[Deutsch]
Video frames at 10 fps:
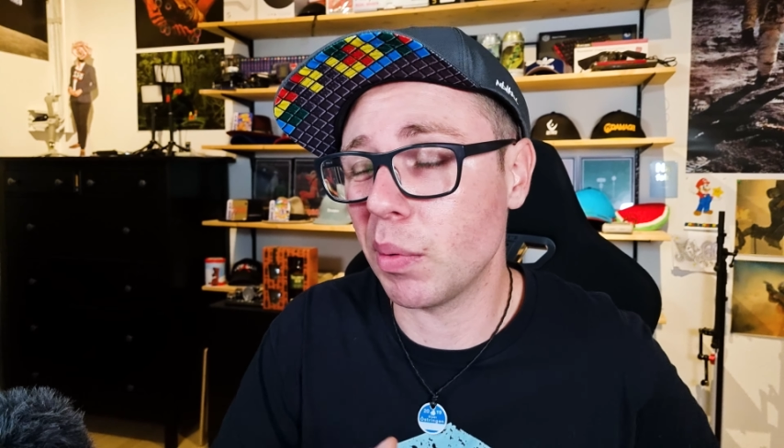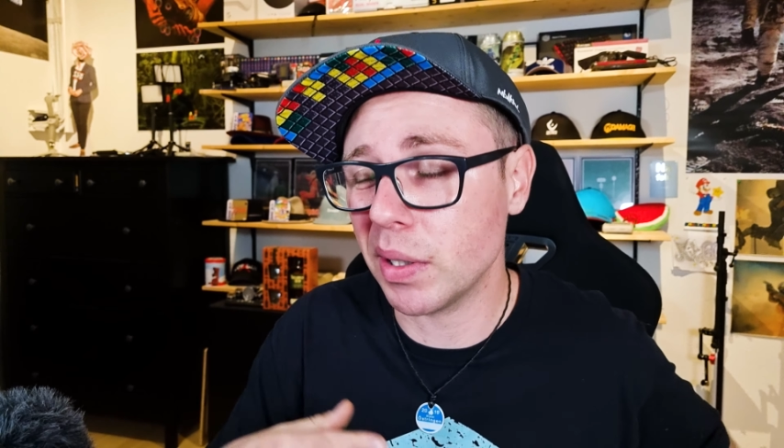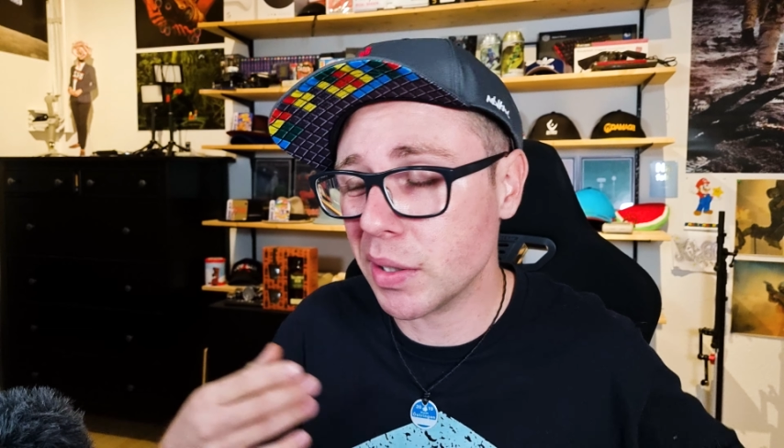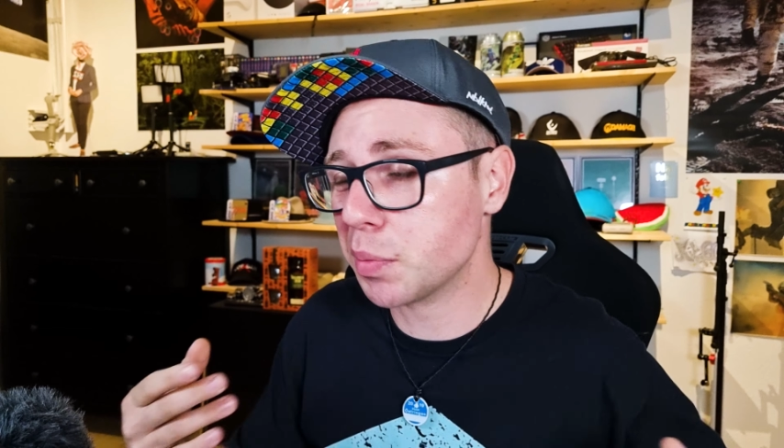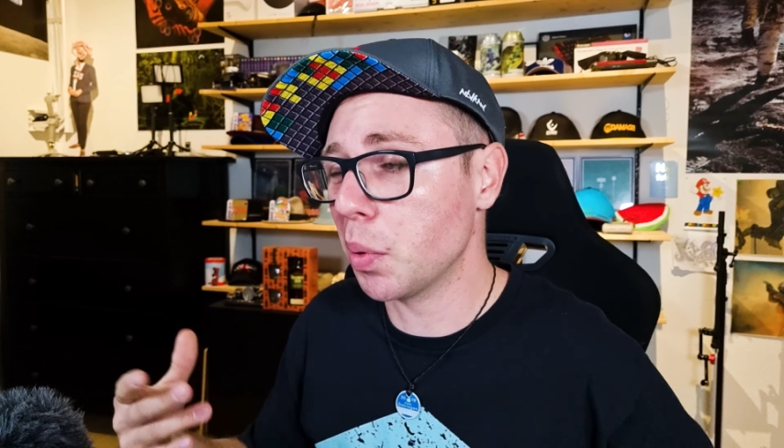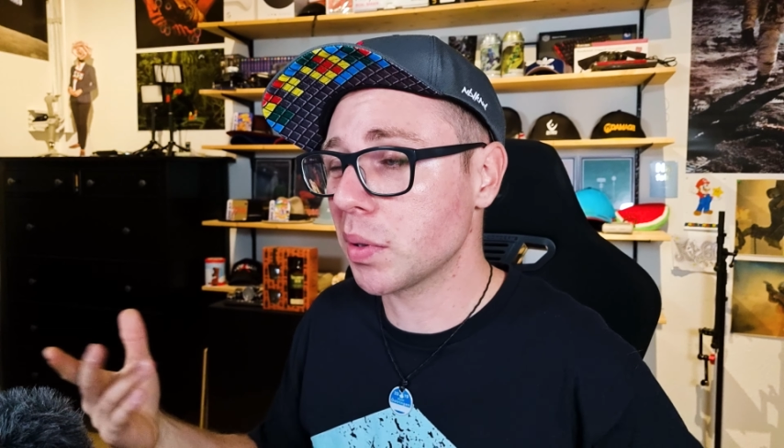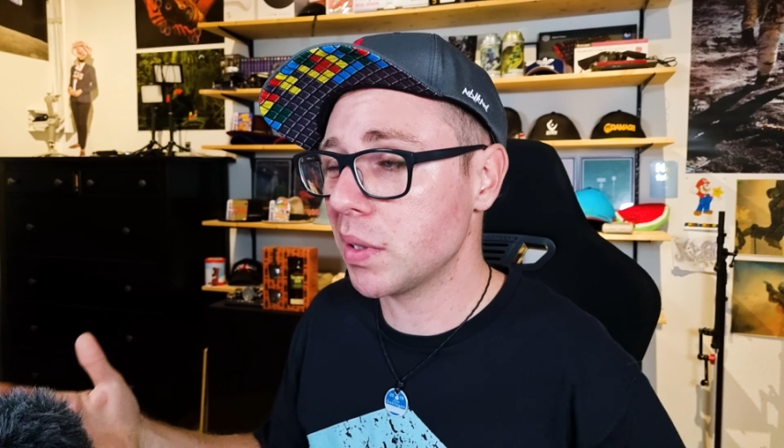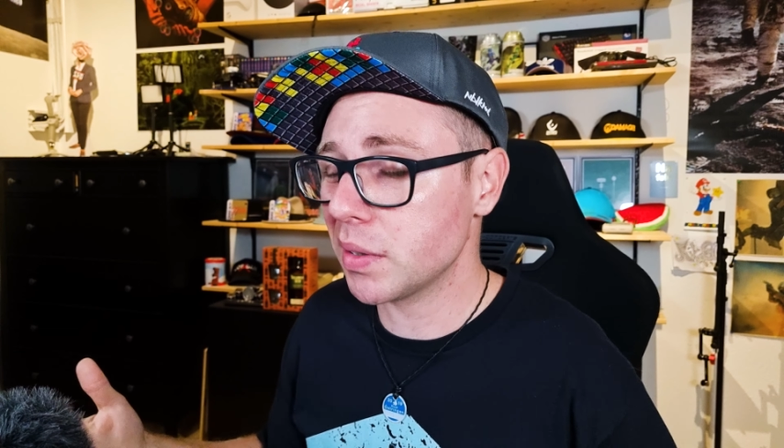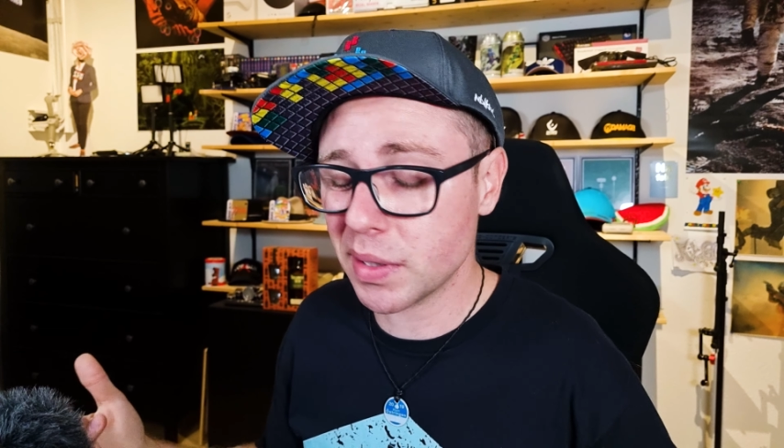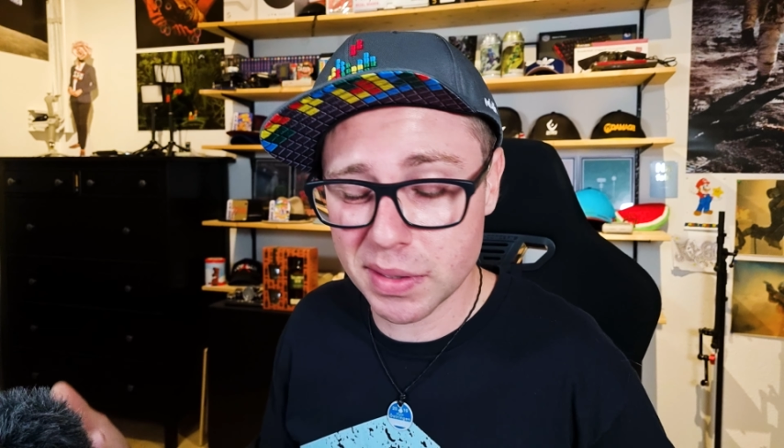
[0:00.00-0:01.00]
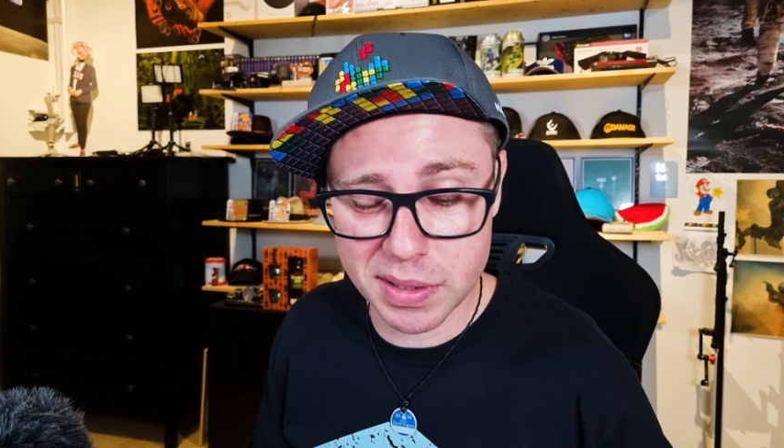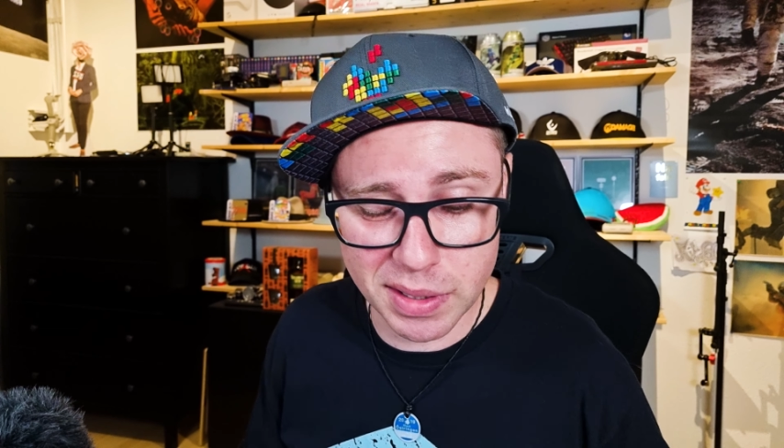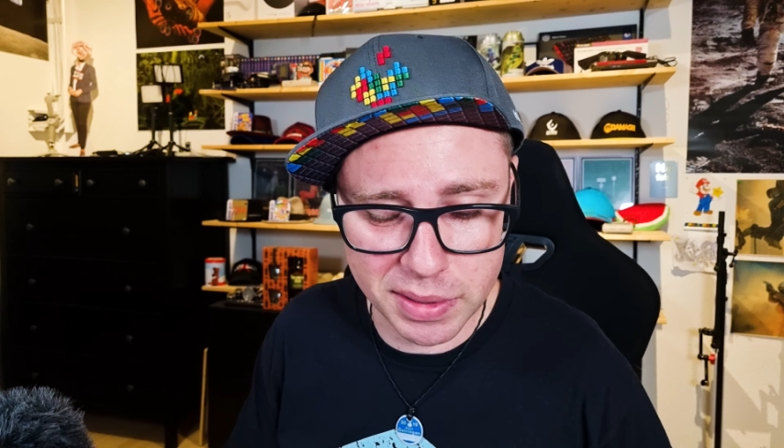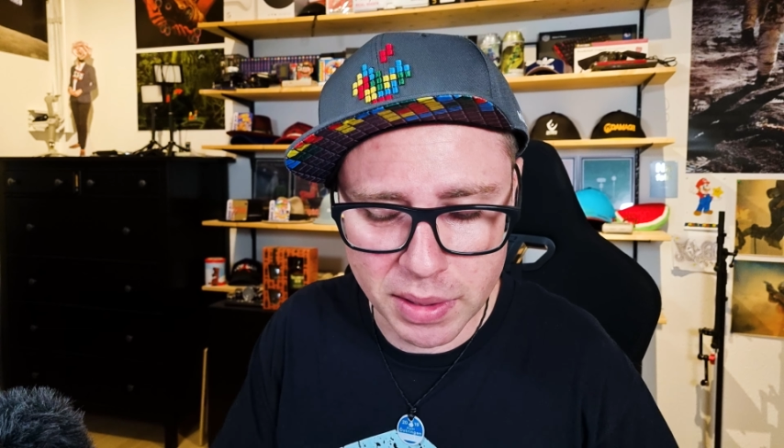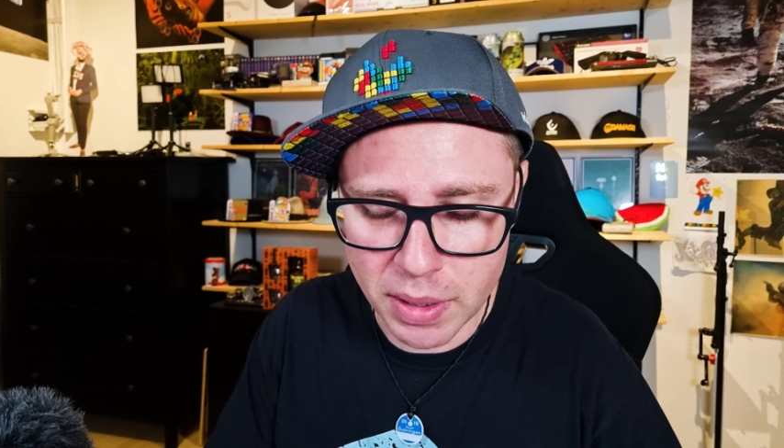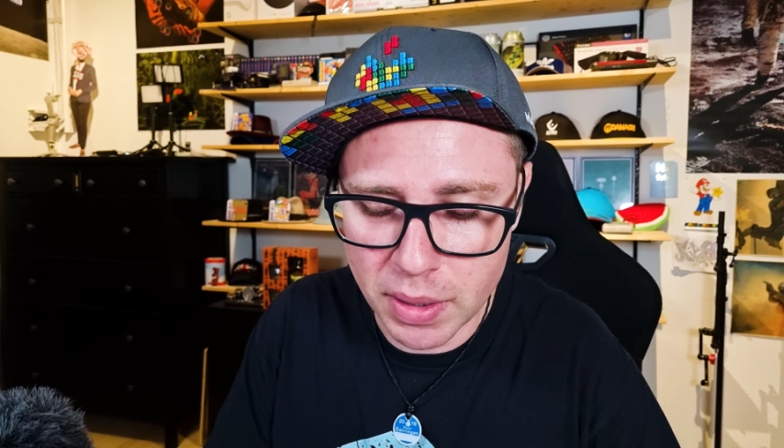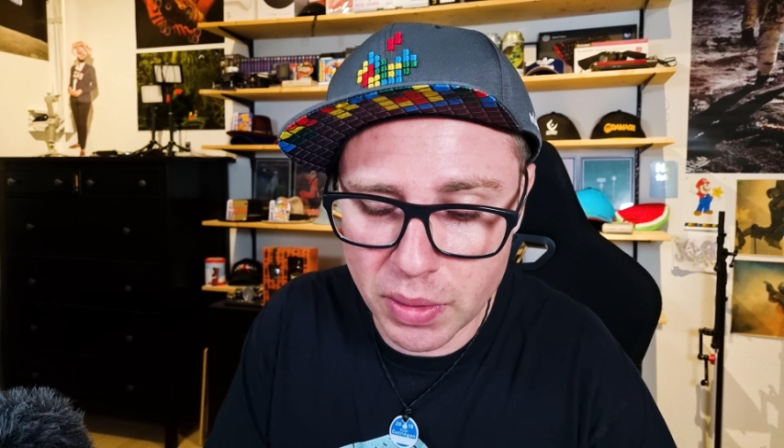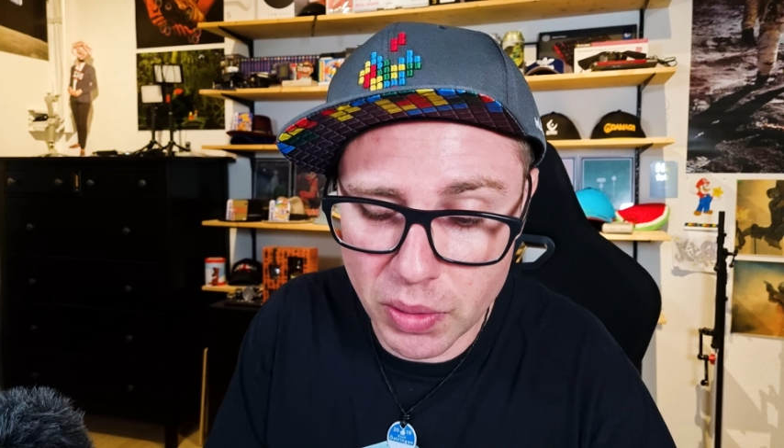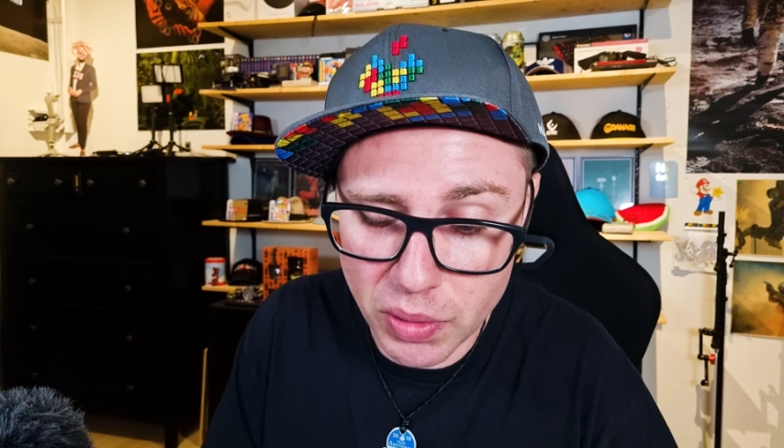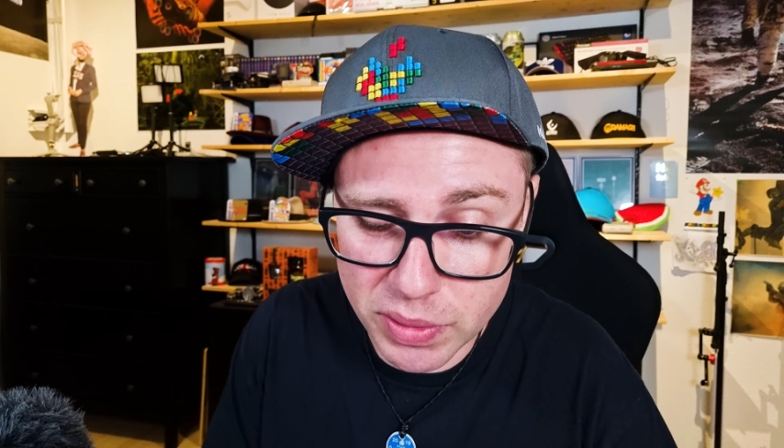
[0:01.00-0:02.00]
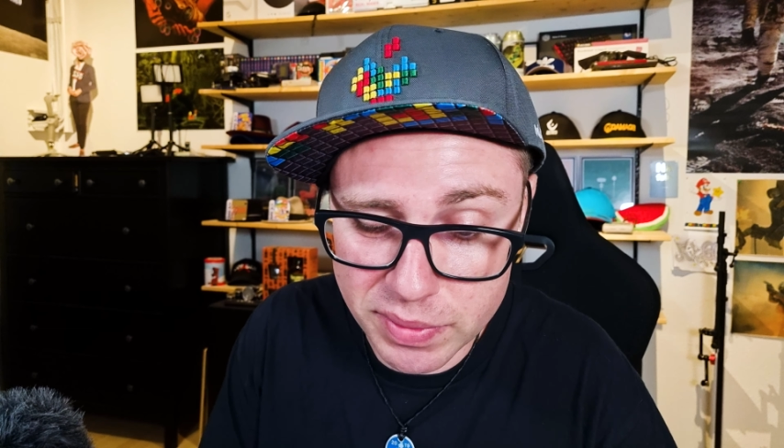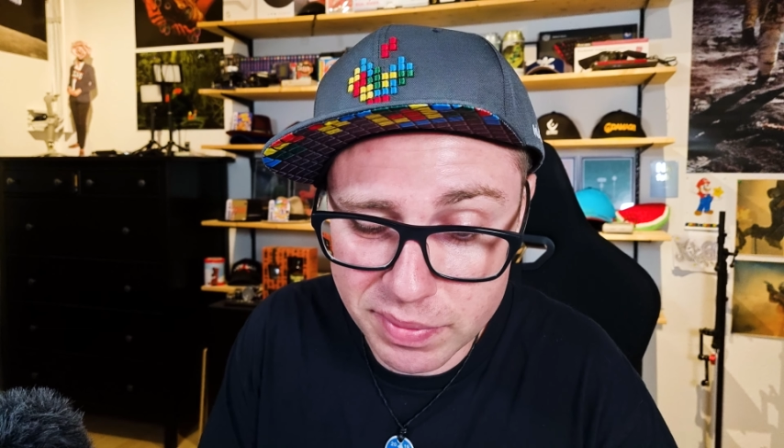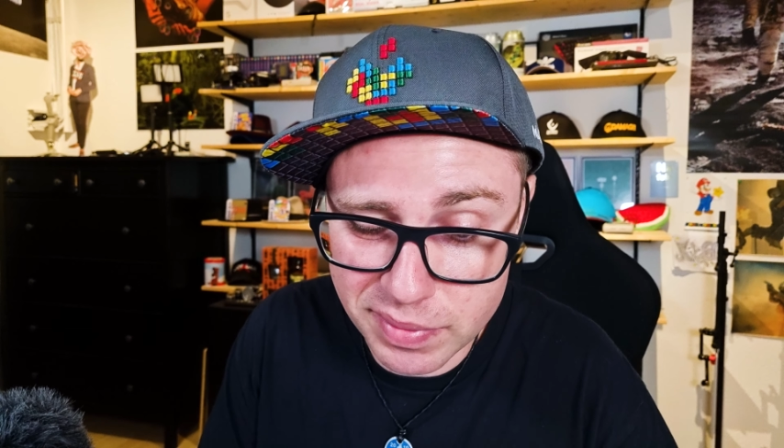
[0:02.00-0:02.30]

aber Xbox lizenziert. Und